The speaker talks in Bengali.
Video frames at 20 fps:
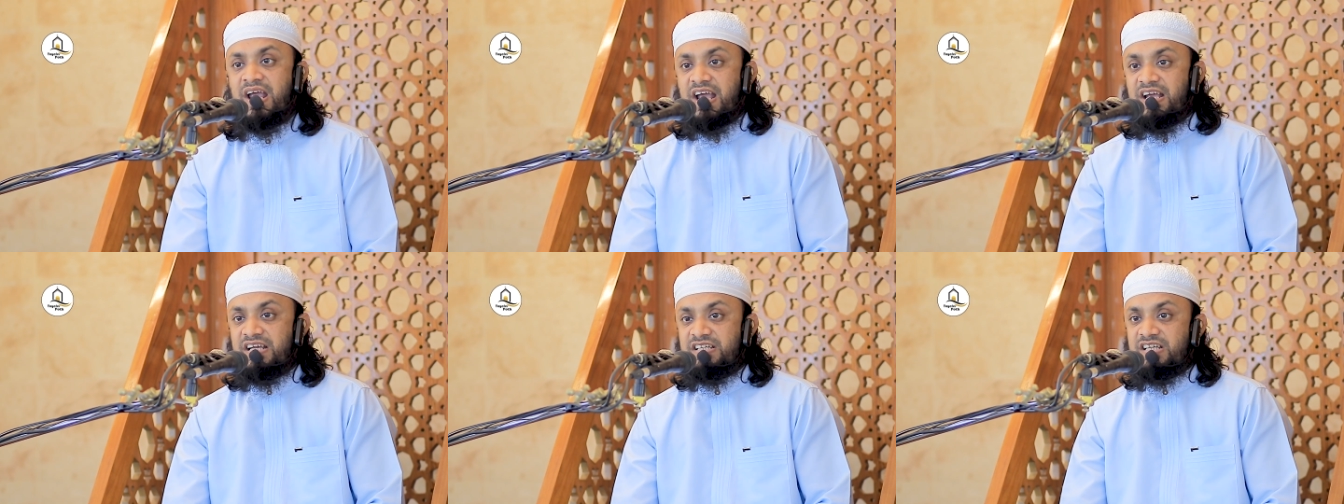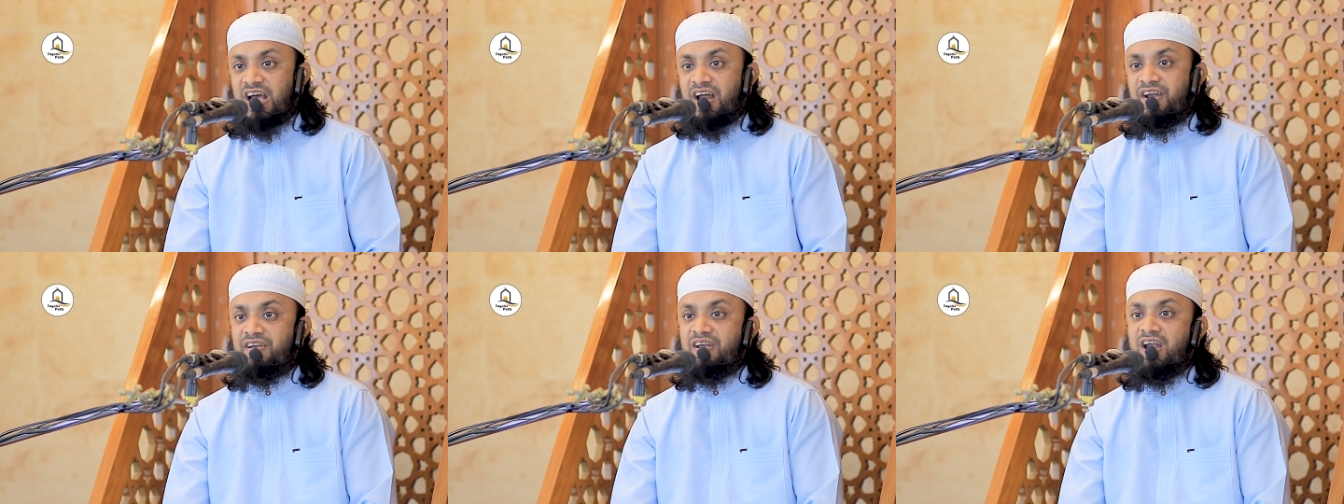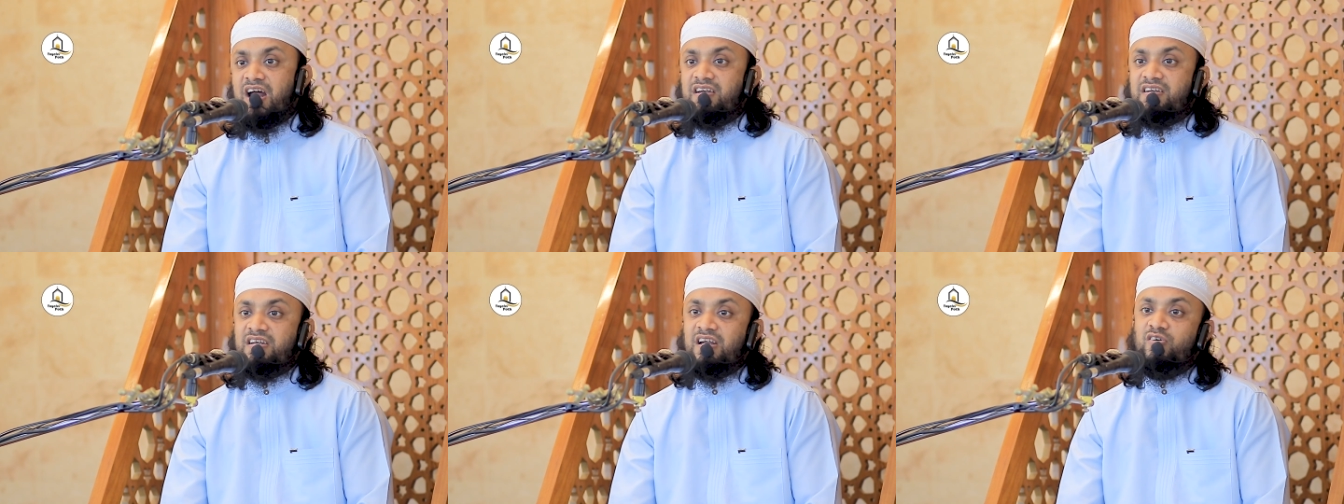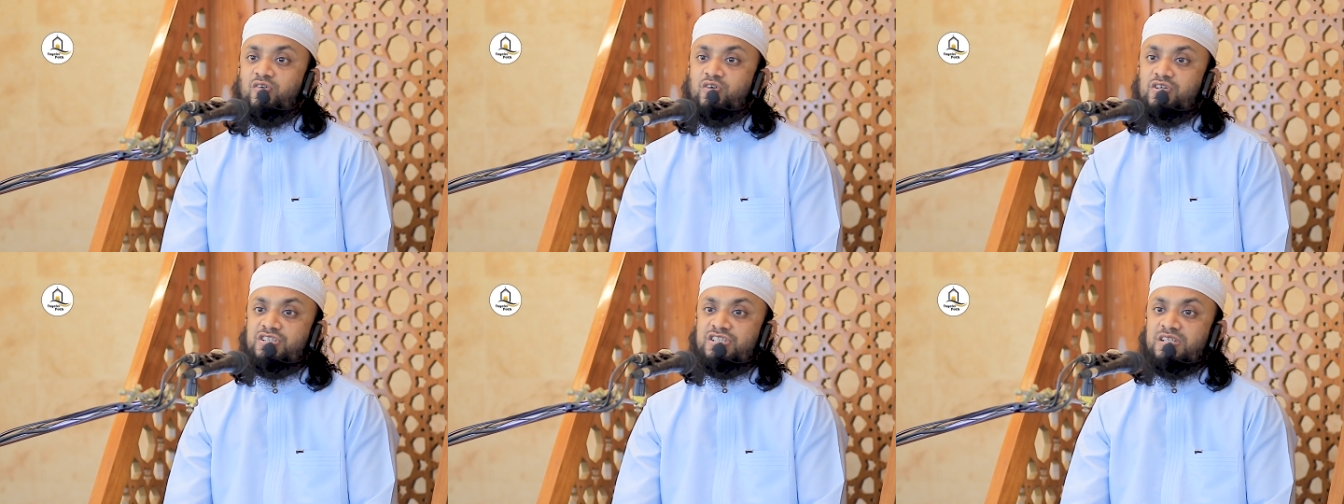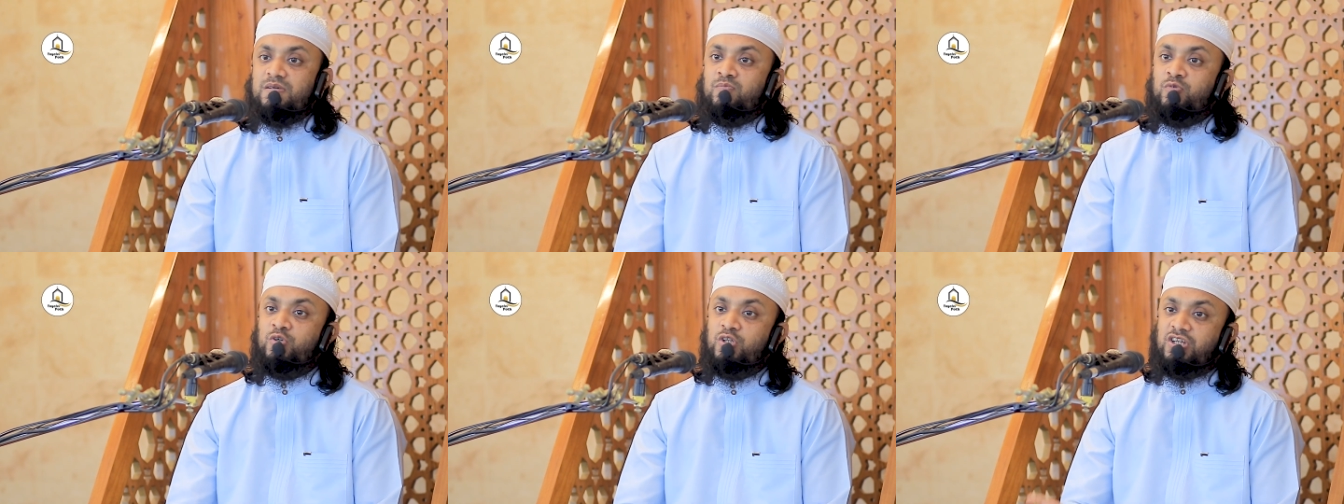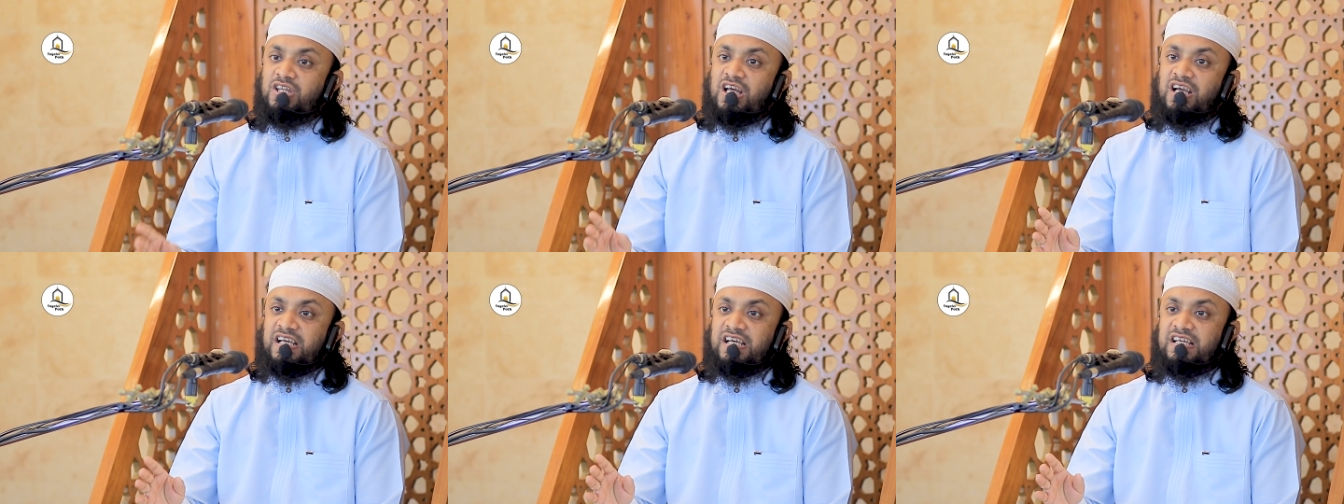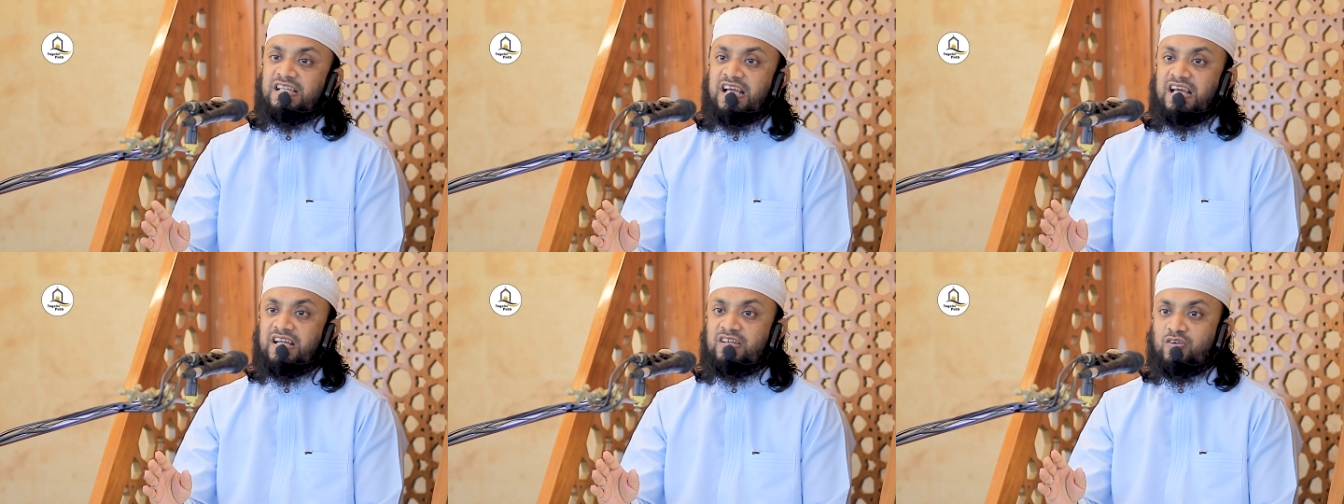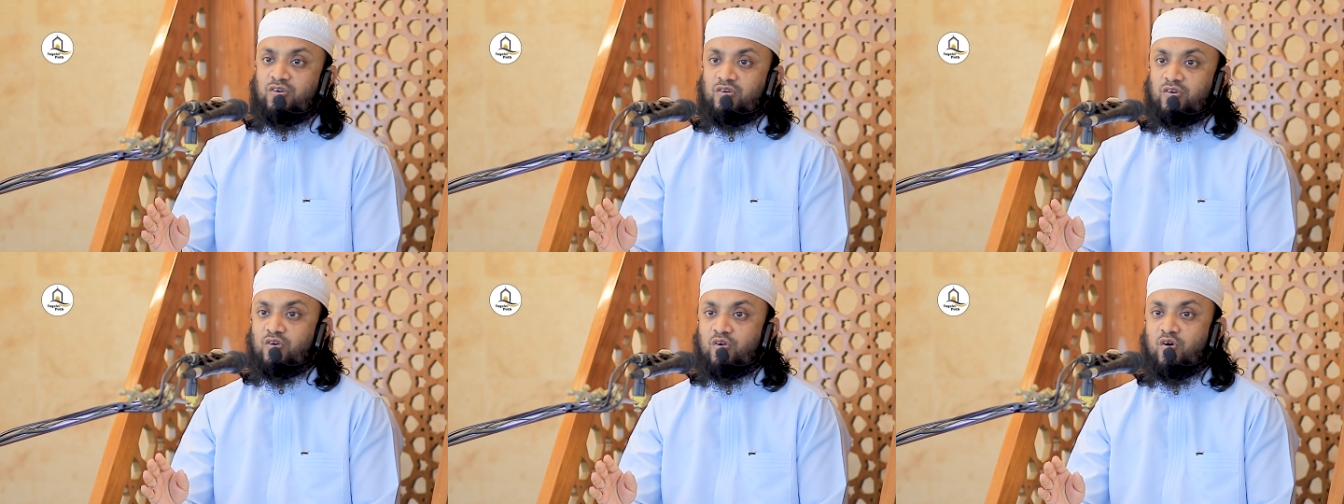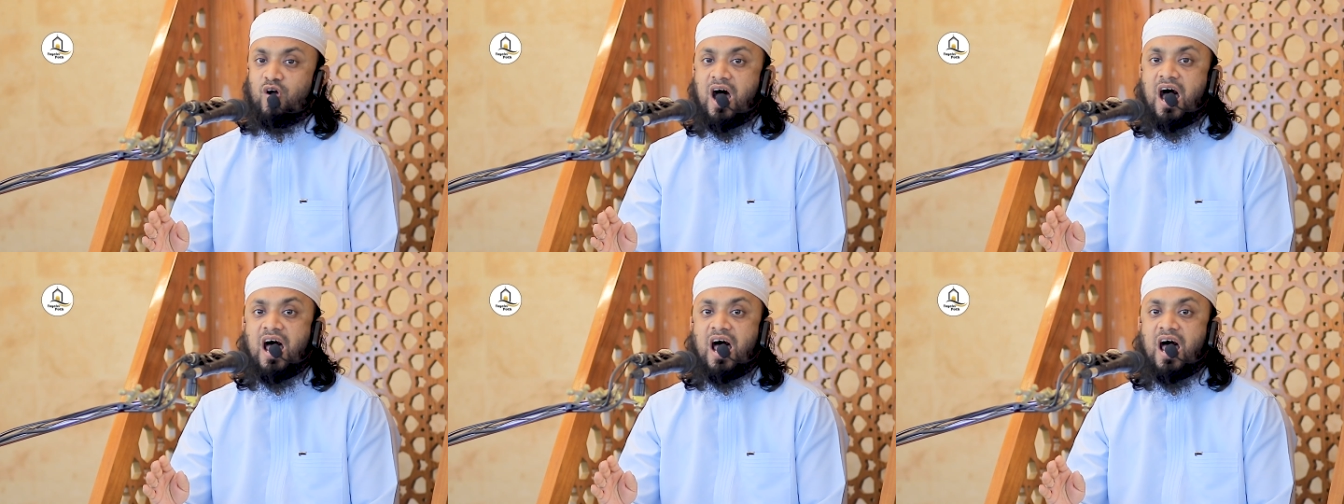এই জান্নাতটা হচ্ছে মুত্তাকিদের জন্য